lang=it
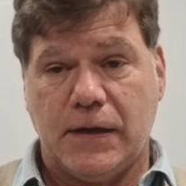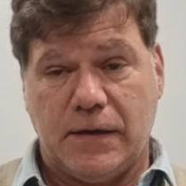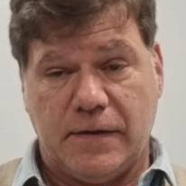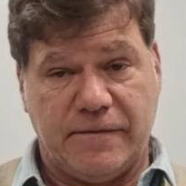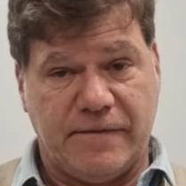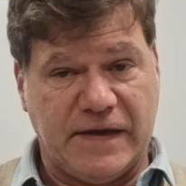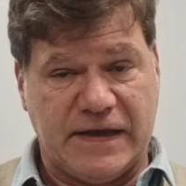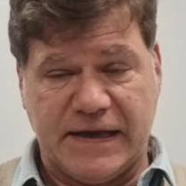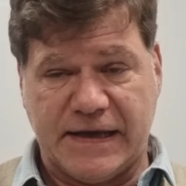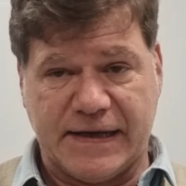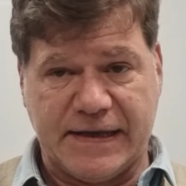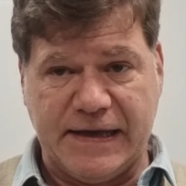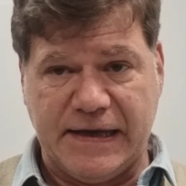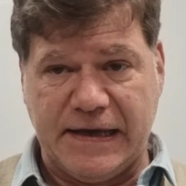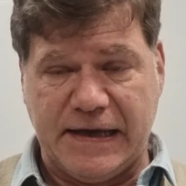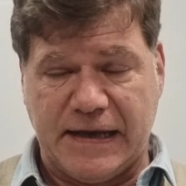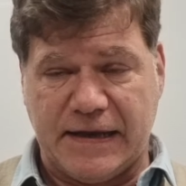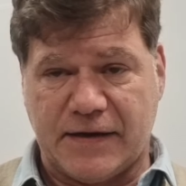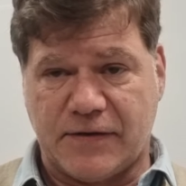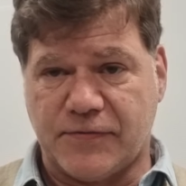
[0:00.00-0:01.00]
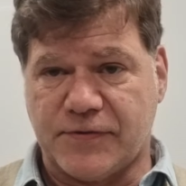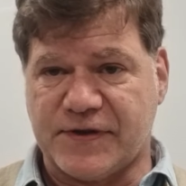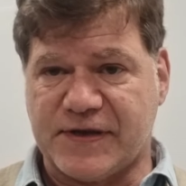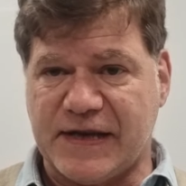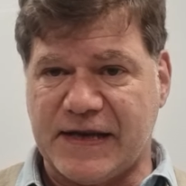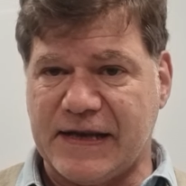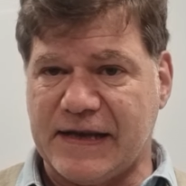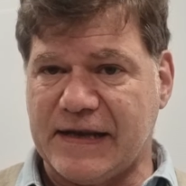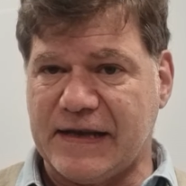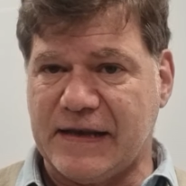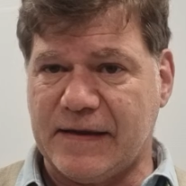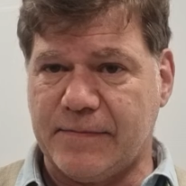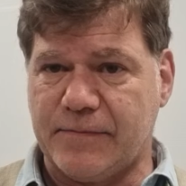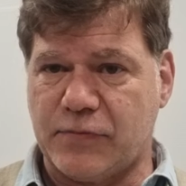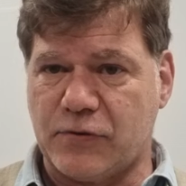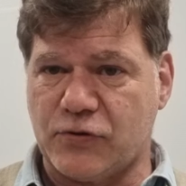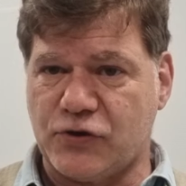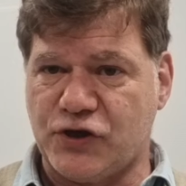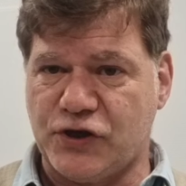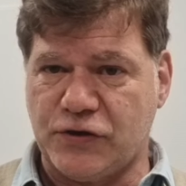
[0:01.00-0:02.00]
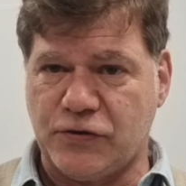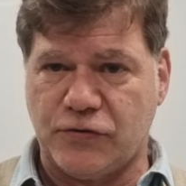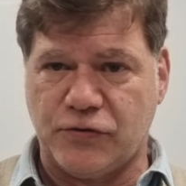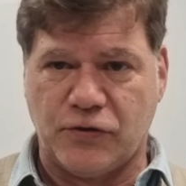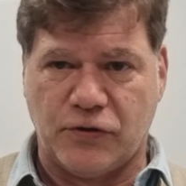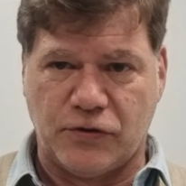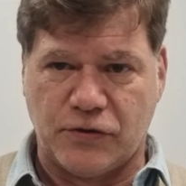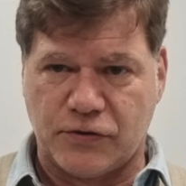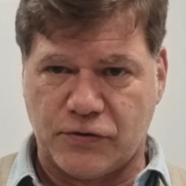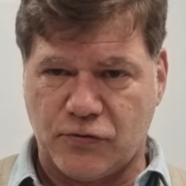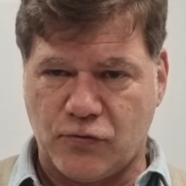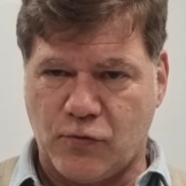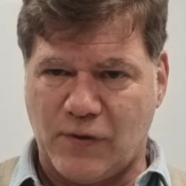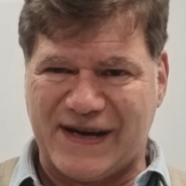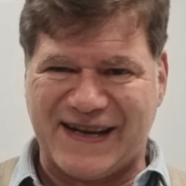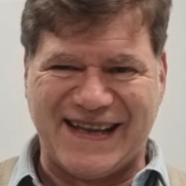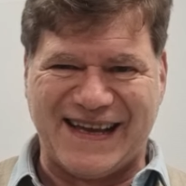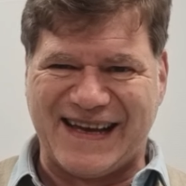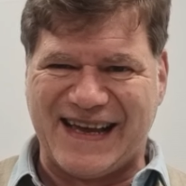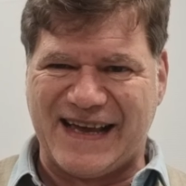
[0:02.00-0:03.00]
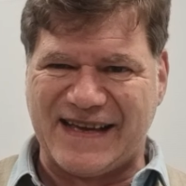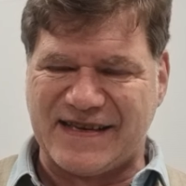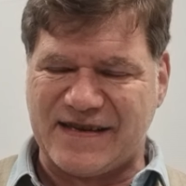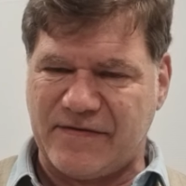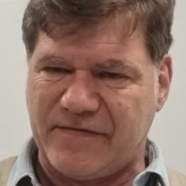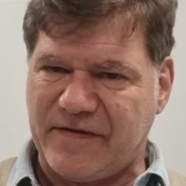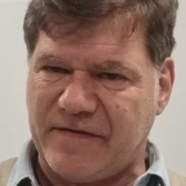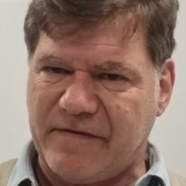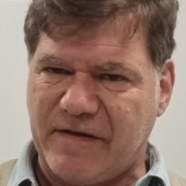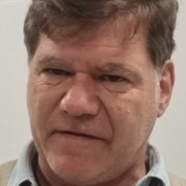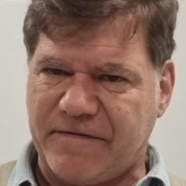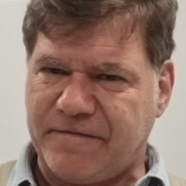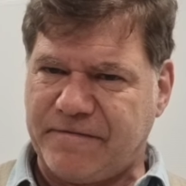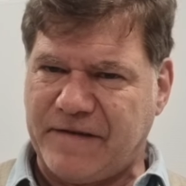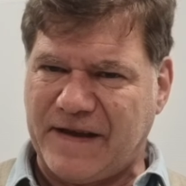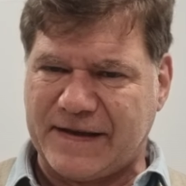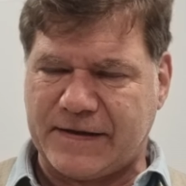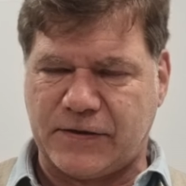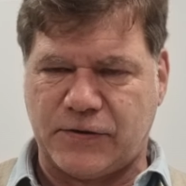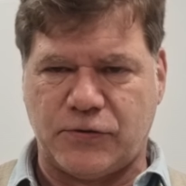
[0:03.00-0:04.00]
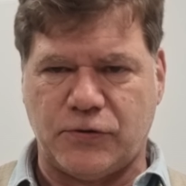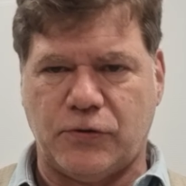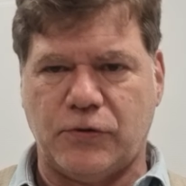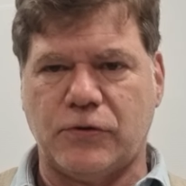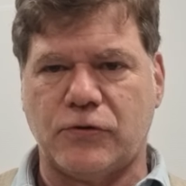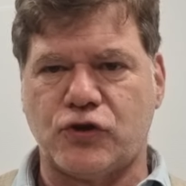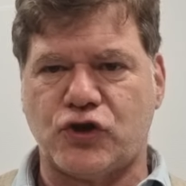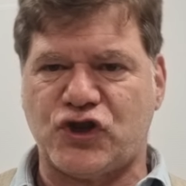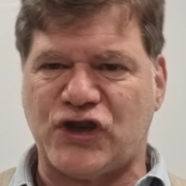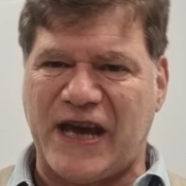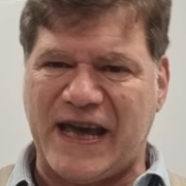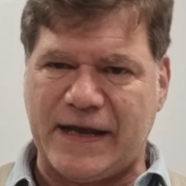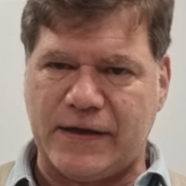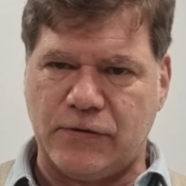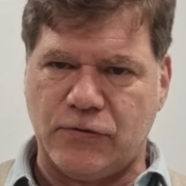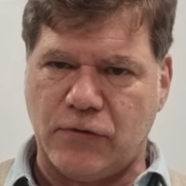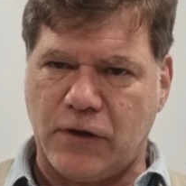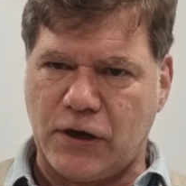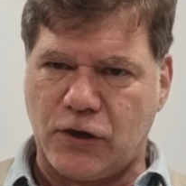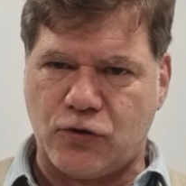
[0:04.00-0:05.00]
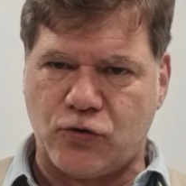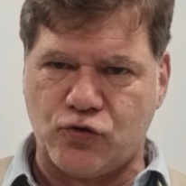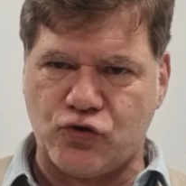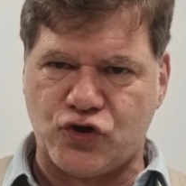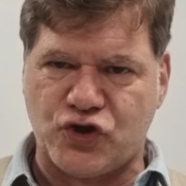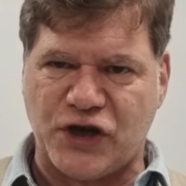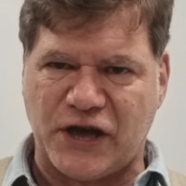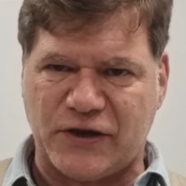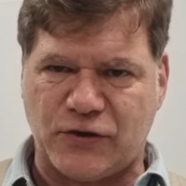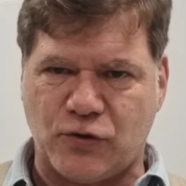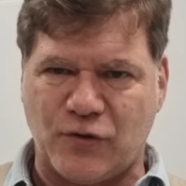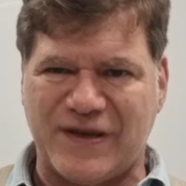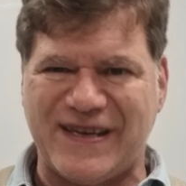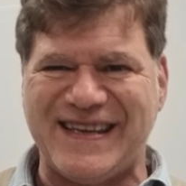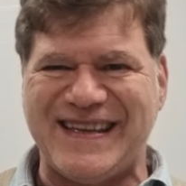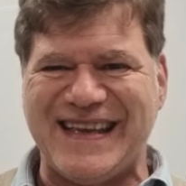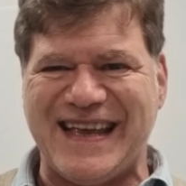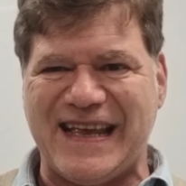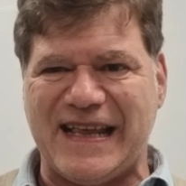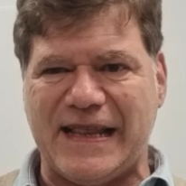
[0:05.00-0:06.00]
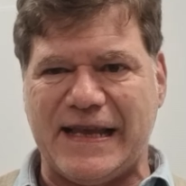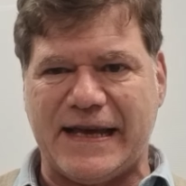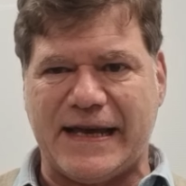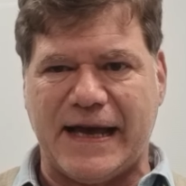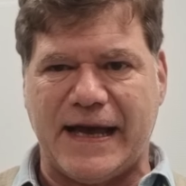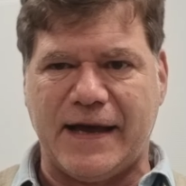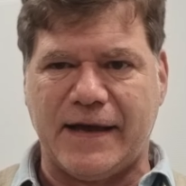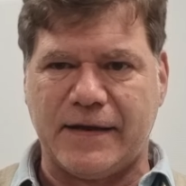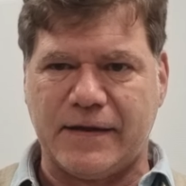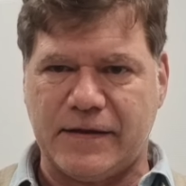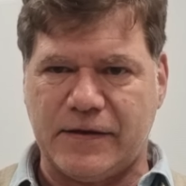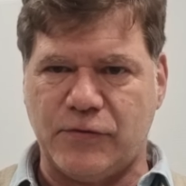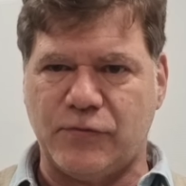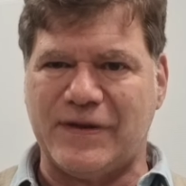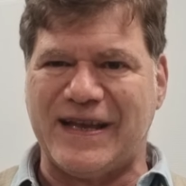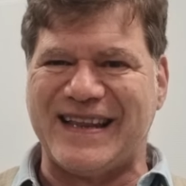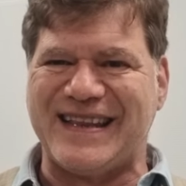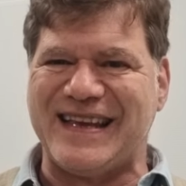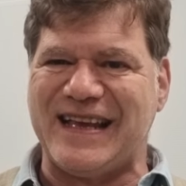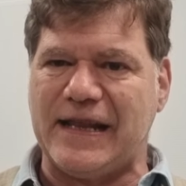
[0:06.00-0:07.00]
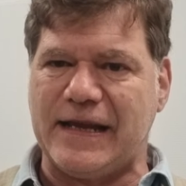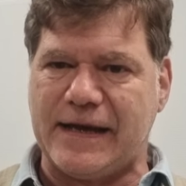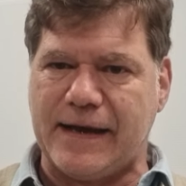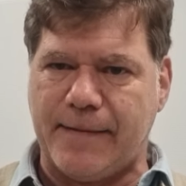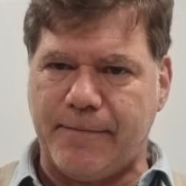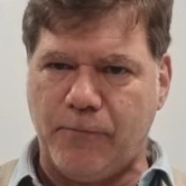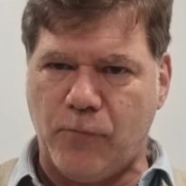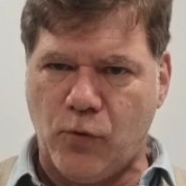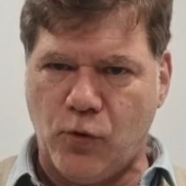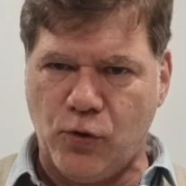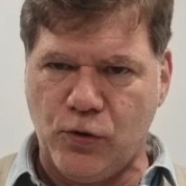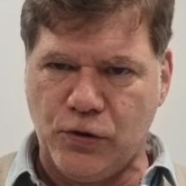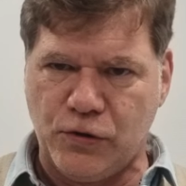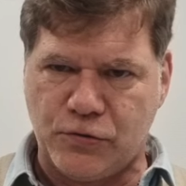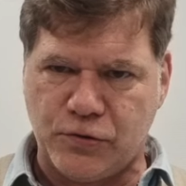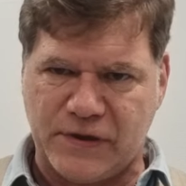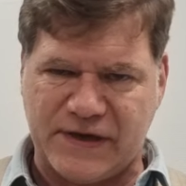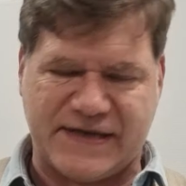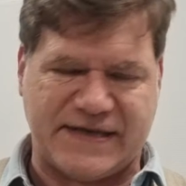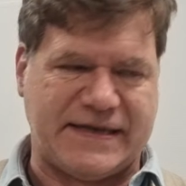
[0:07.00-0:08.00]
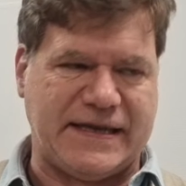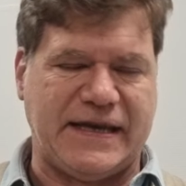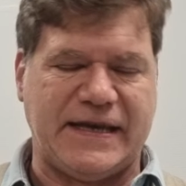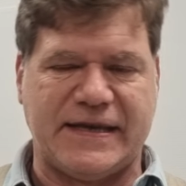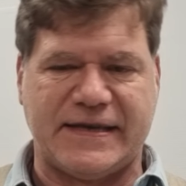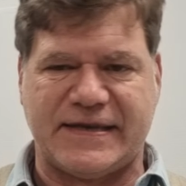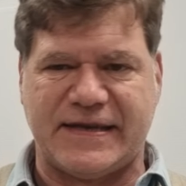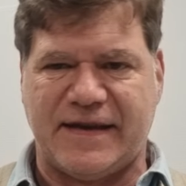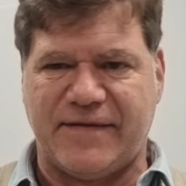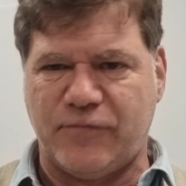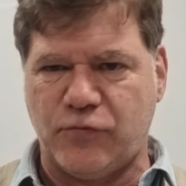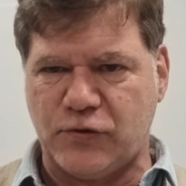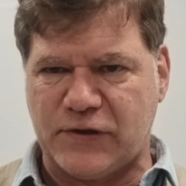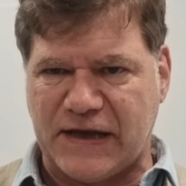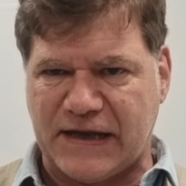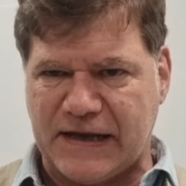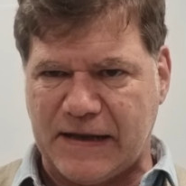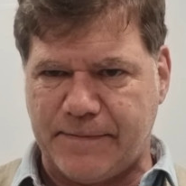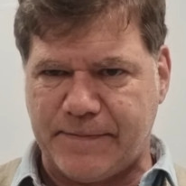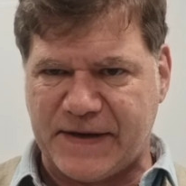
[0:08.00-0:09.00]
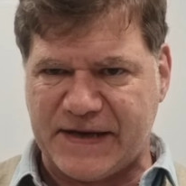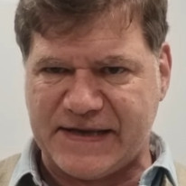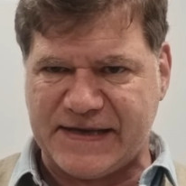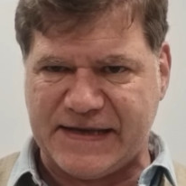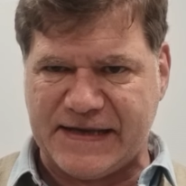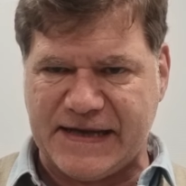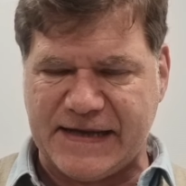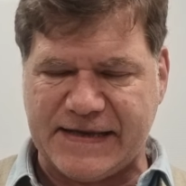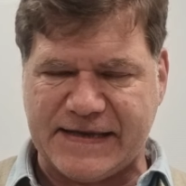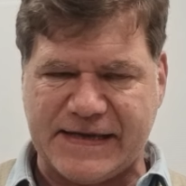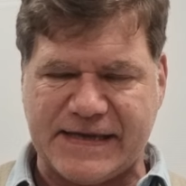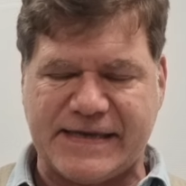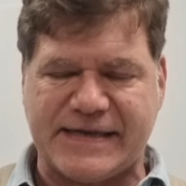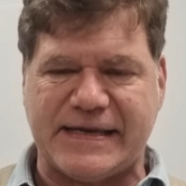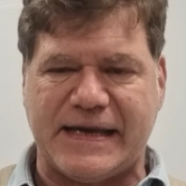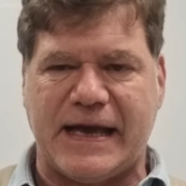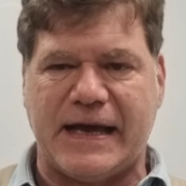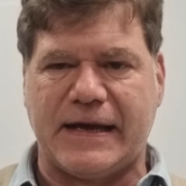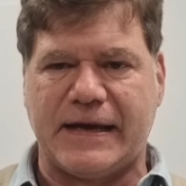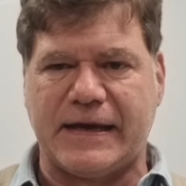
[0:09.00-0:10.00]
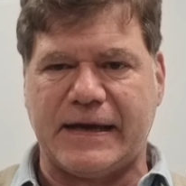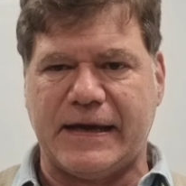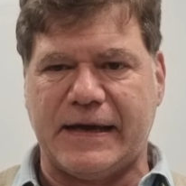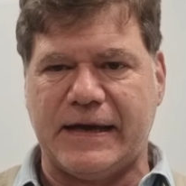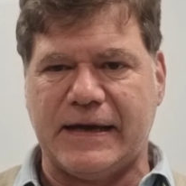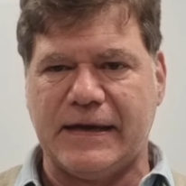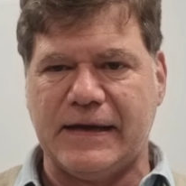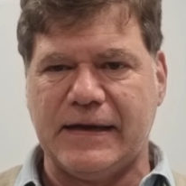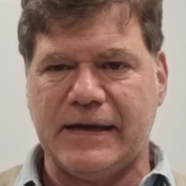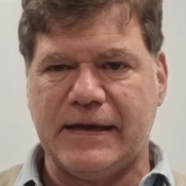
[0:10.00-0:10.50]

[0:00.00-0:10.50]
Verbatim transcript: Venerdì alla consegna dell'Ambrogino d'Oro, guarda caso aveva fatto cenno al concetto di delega, di una delega molto estesa avuta dal presidente Zhang